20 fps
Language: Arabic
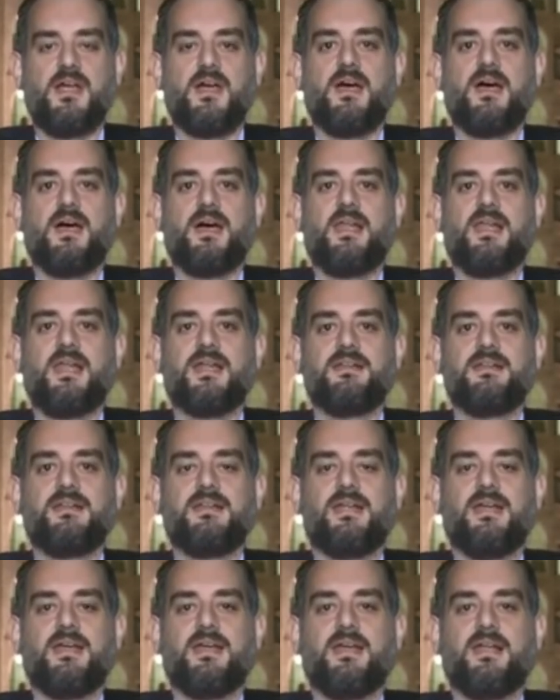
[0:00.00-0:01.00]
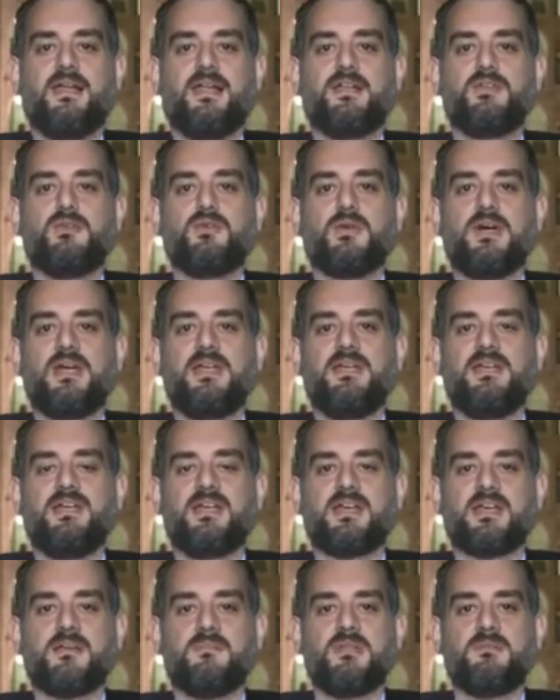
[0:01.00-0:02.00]
لن لن
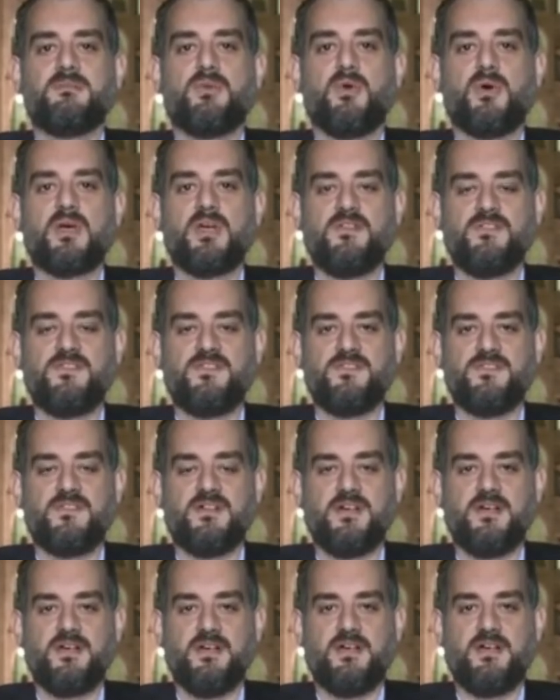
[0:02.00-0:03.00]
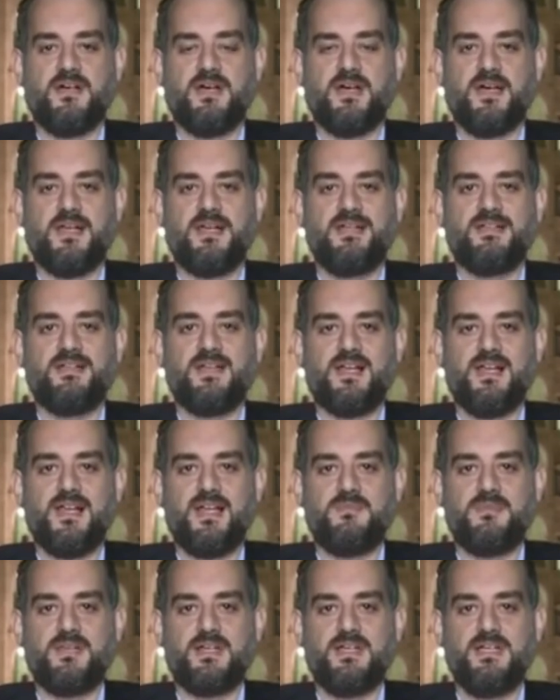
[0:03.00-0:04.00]
يغير من موقف آه، الإدارة
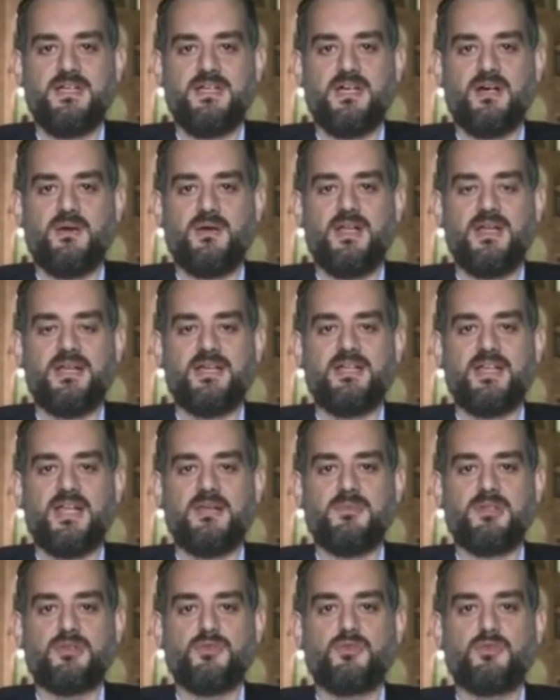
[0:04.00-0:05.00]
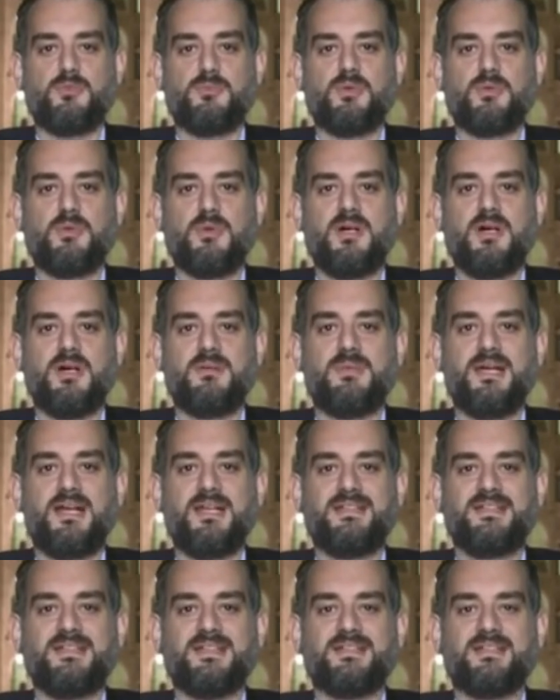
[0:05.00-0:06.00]
الأمريكية ولكن المطلوب هو
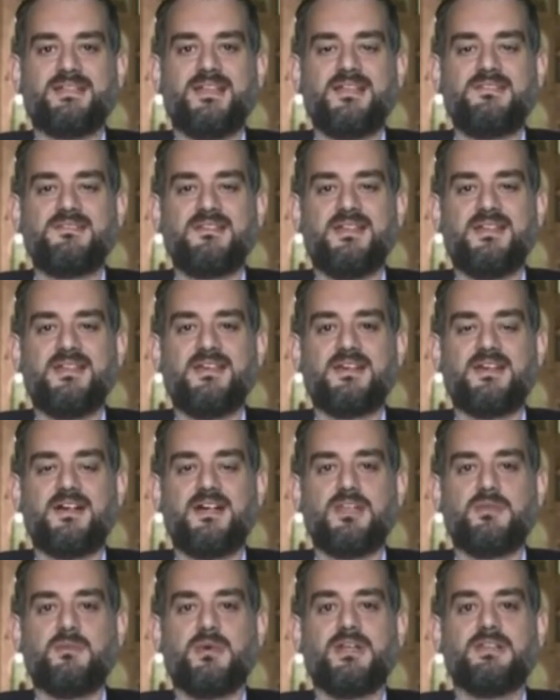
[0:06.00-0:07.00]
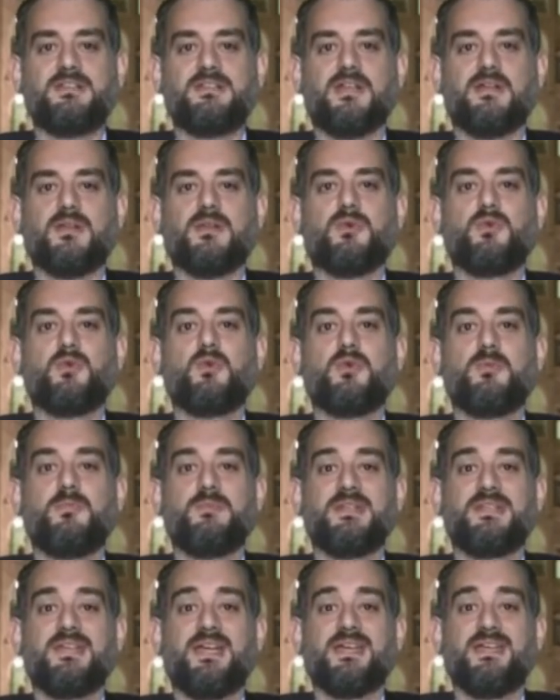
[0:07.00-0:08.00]
بأن تتنازل إيران وأن تقوم
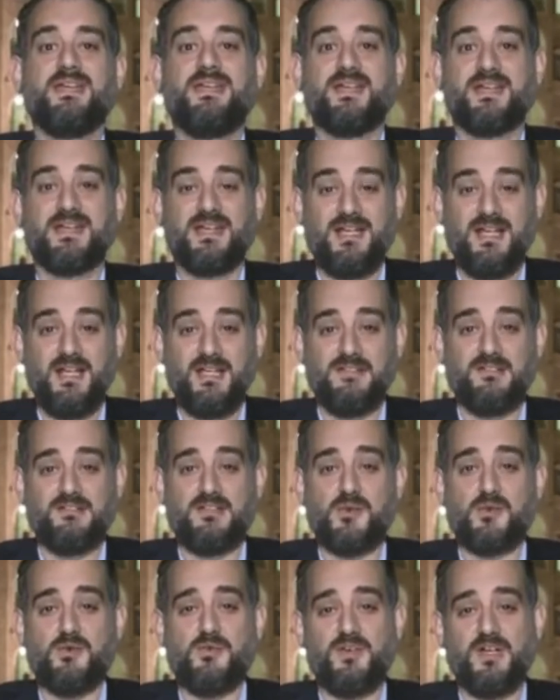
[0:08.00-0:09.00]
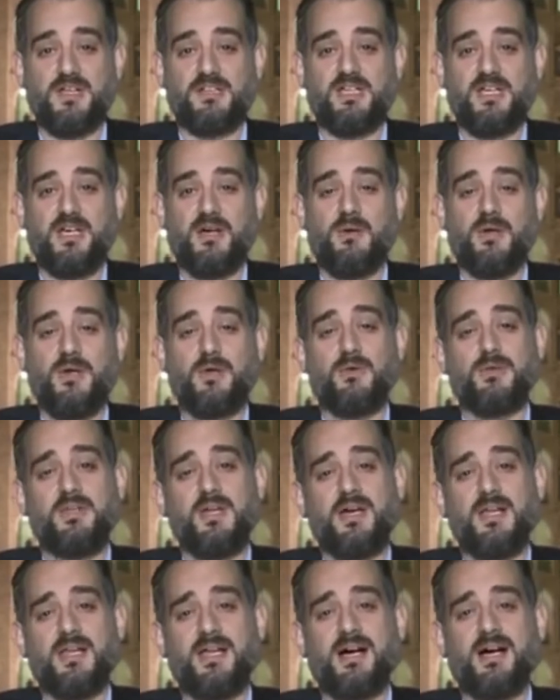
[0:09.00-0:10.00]
بتغيير تصرفاتها
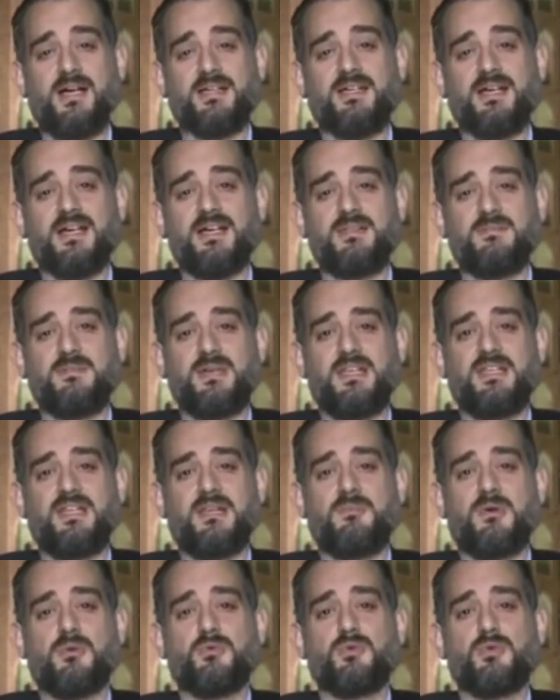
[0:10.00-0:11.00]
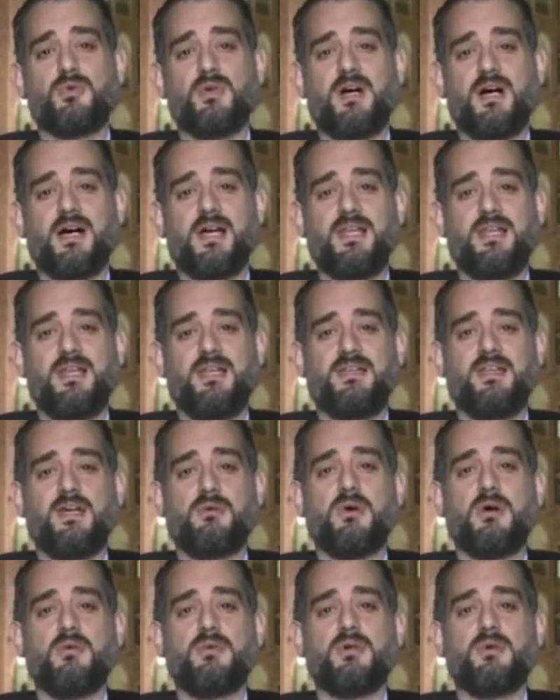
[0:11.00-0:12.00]
وهنا لا أعتقد بأن الموضوع
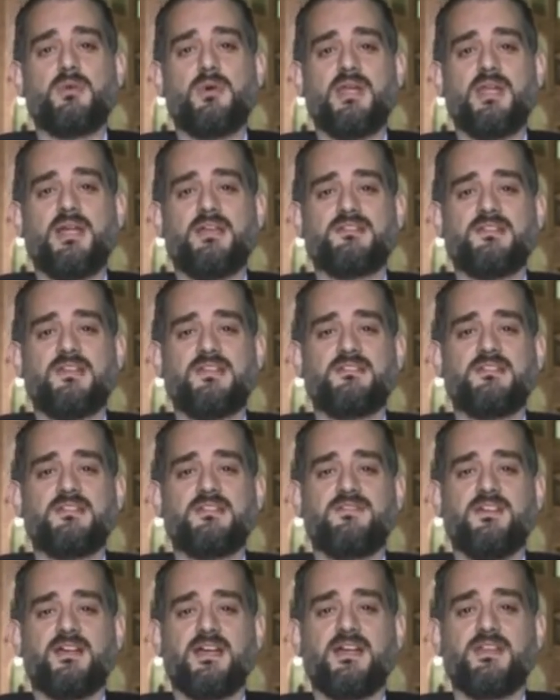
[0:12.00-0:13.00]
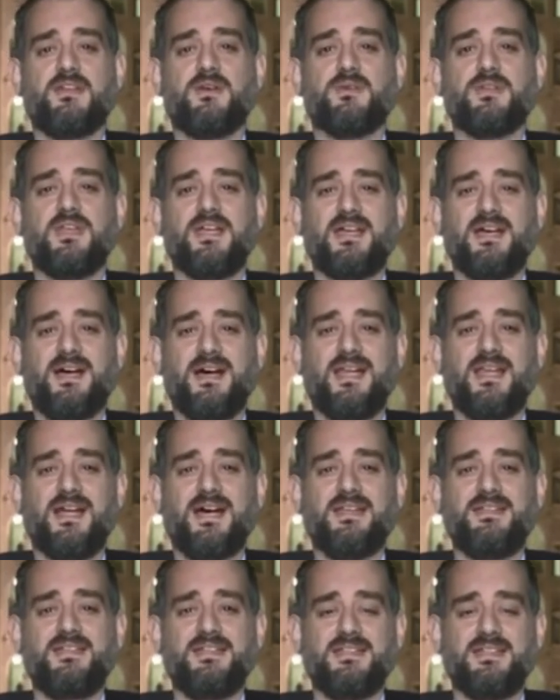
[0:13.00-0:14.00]
النووي هو الأساسي فكان هناك
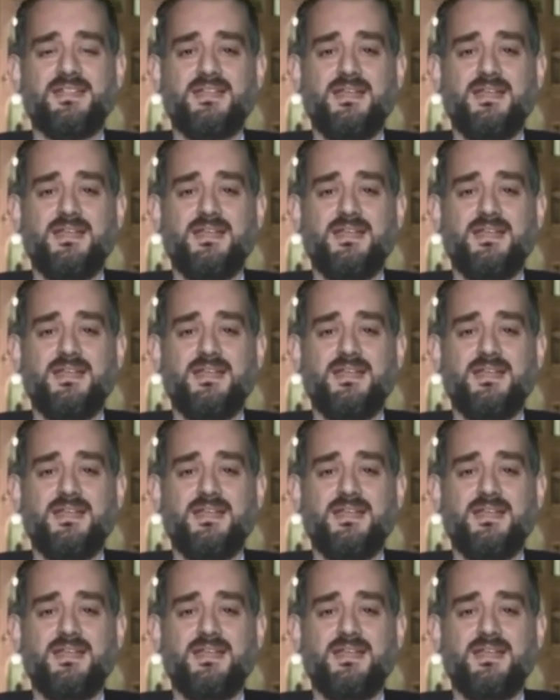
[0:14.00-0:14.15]
العديد